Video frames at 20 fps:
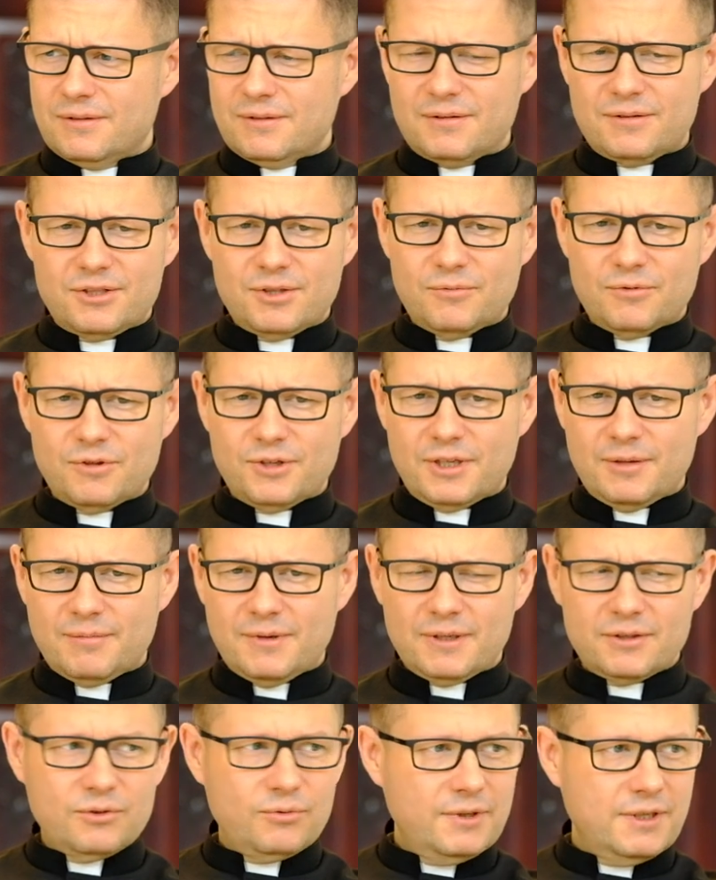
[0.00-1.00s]
Czemu go nie
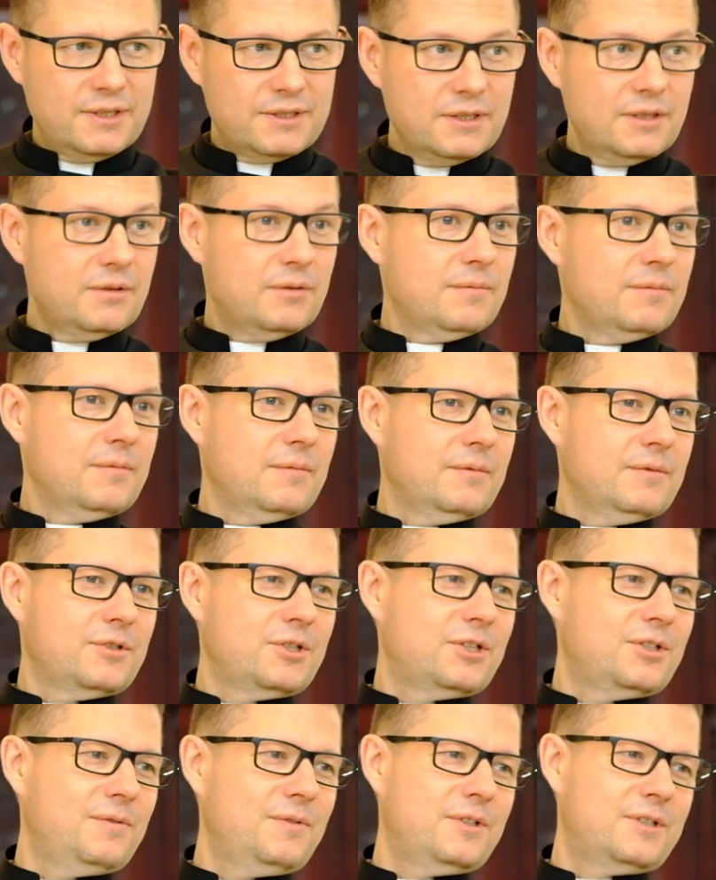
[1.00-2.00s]
ma? Tu jest. No
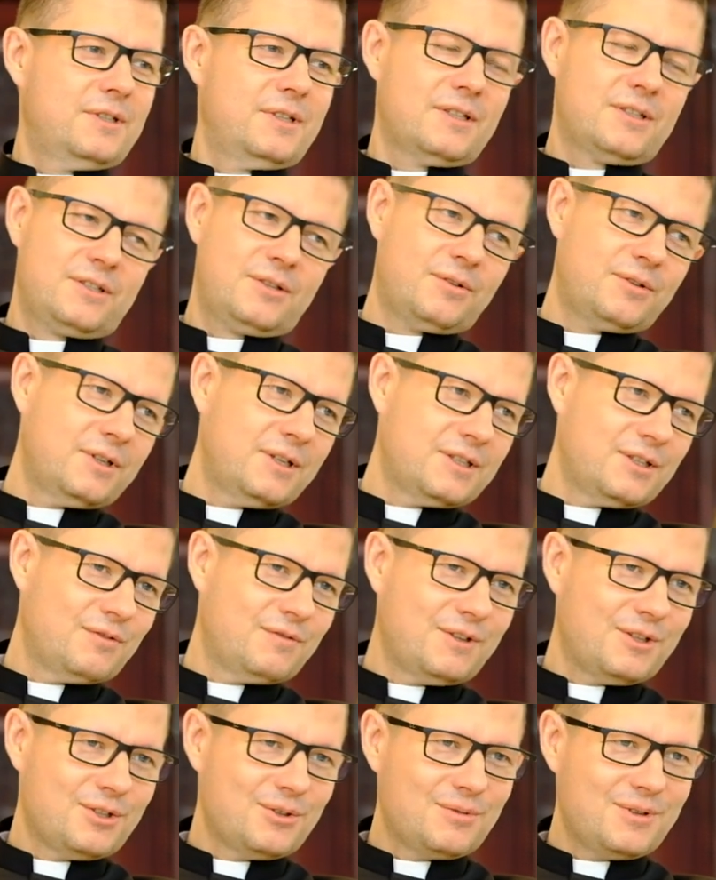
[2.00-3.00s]
rzeczywiście jest, sorry, nie
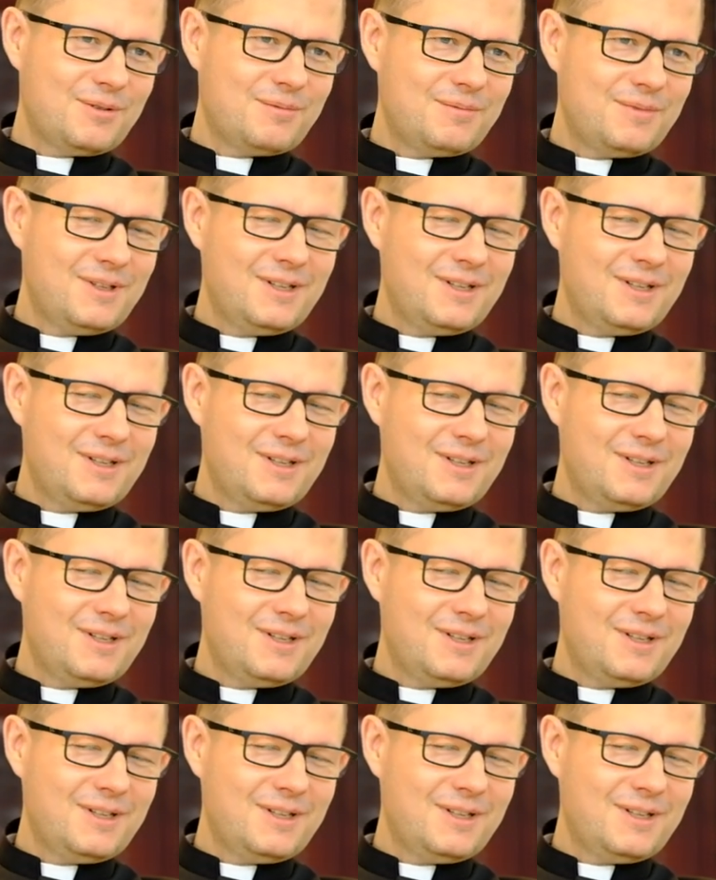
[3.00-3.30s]
zauważyłem.